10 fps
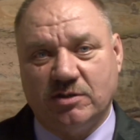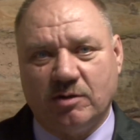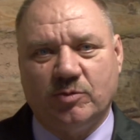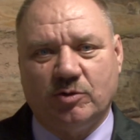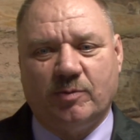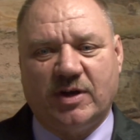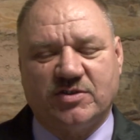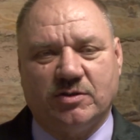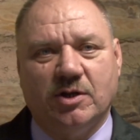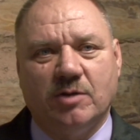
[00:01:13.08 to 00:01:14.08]
I to było
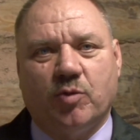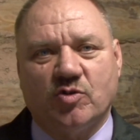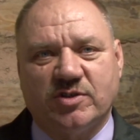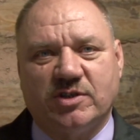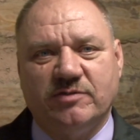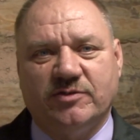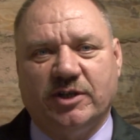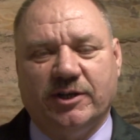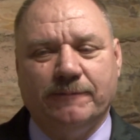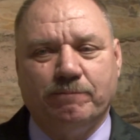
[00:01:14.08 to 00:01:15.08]
bardzo
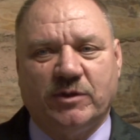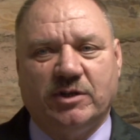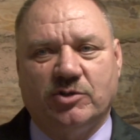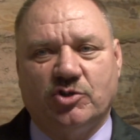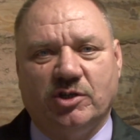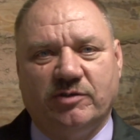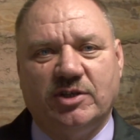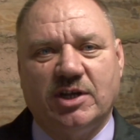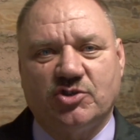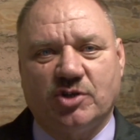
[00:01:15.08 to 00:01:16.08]
pozytywne, e, czyli
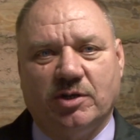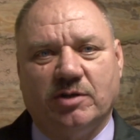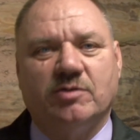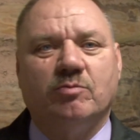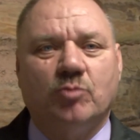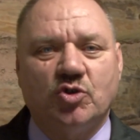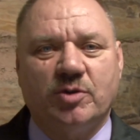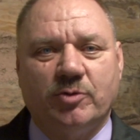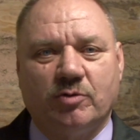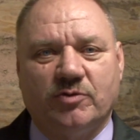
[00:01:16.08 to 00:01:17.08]
widać, że
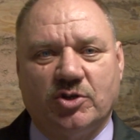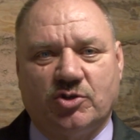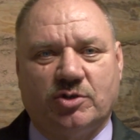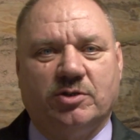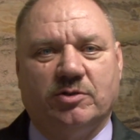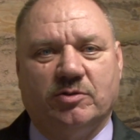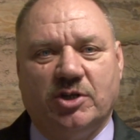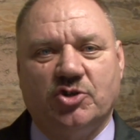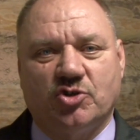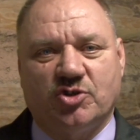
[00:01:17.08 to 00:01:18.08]
możemy również
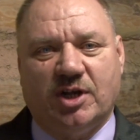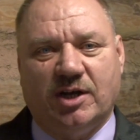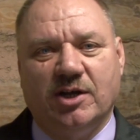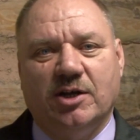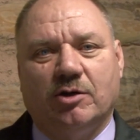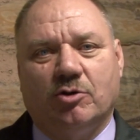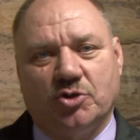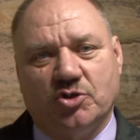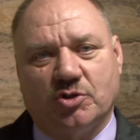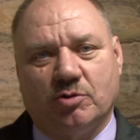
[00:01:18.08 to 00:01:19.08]
liczyć na
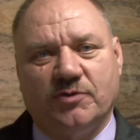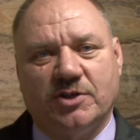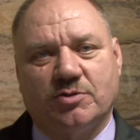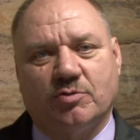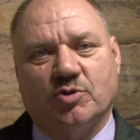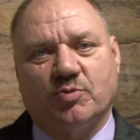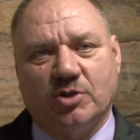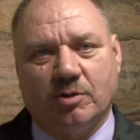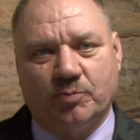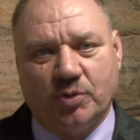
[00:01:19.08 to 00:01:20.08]
ochotniczy chówiec, który
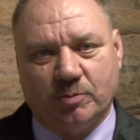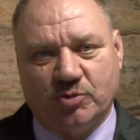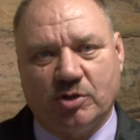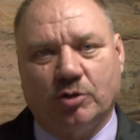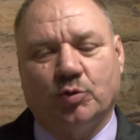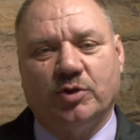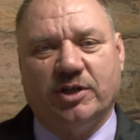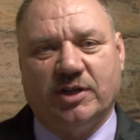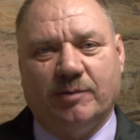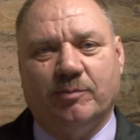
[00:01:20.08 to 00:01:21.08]
przy,
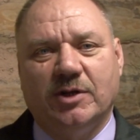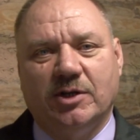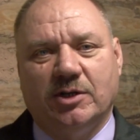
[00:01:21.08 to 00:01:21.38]
przygotuje nam